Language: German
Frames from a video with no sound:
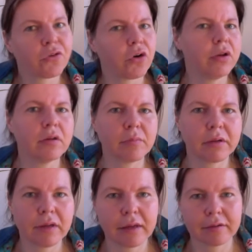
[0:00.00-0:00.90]
mh, mm,
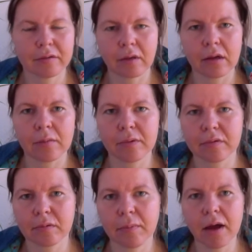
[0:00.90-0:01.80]
ich habe halt auch eine
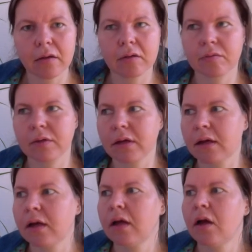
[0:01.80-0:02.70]
Freundin, mit der ich
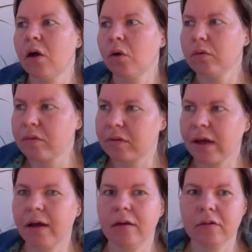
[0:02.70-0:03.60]
das regelmäßig
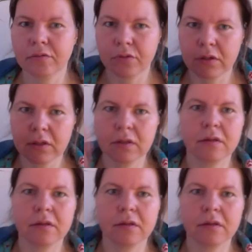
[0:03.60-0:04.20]
mache, dass wir